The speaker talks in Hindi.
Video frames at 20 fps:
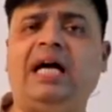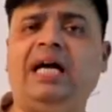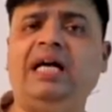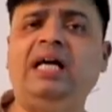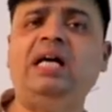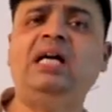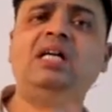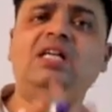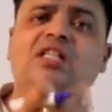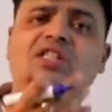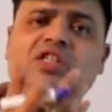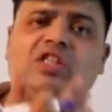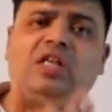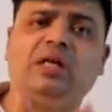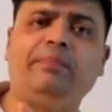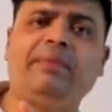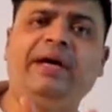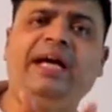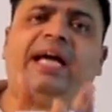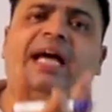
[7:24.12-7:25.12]
है
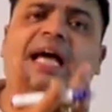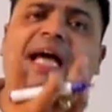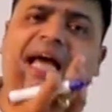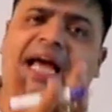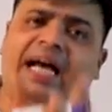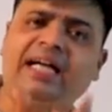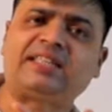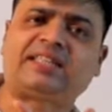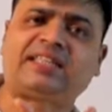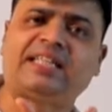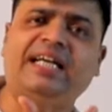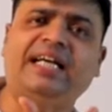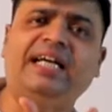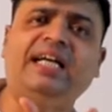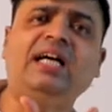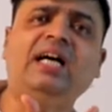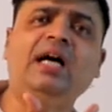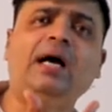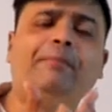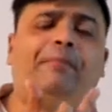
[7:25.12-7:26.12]
जिनमें एग से
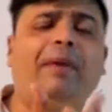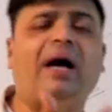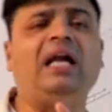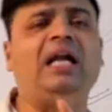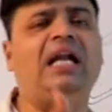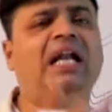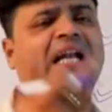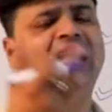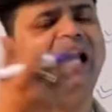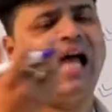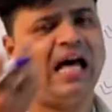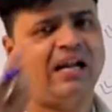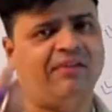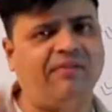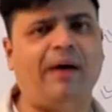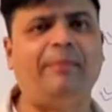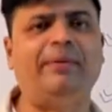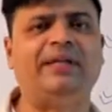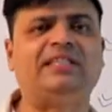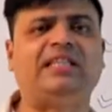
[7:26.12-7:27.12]
पहले
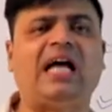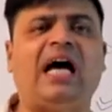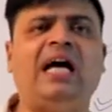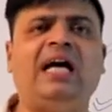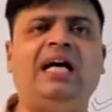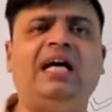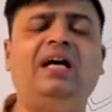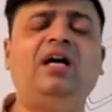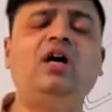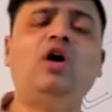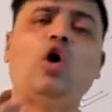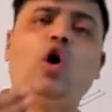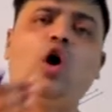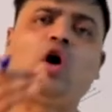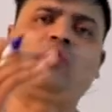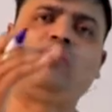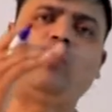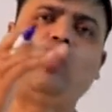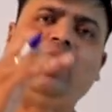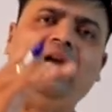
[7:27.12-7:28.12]
लार्वा बनता है
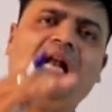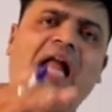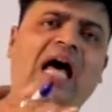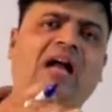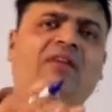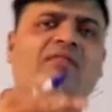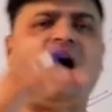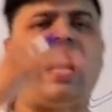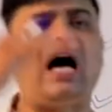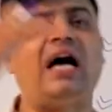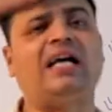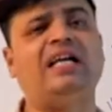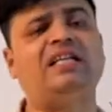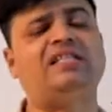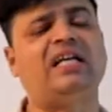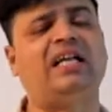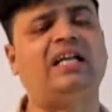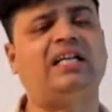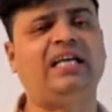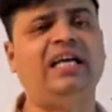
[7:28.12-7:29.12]
और वो लार्वा आगे
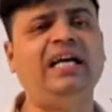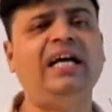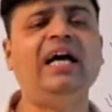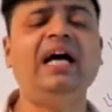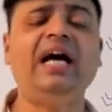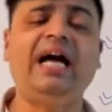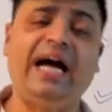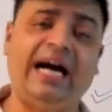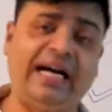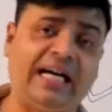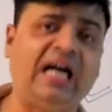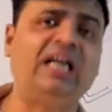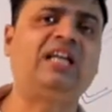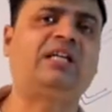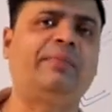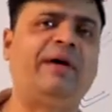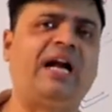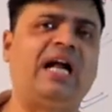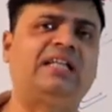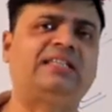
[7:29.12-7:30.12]
चल के एडल्ट
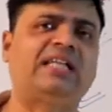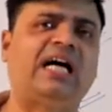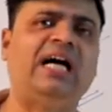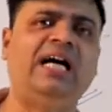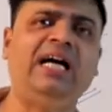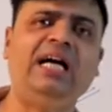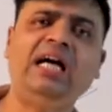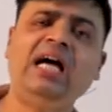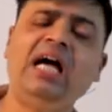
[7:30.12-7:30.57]
बनाता है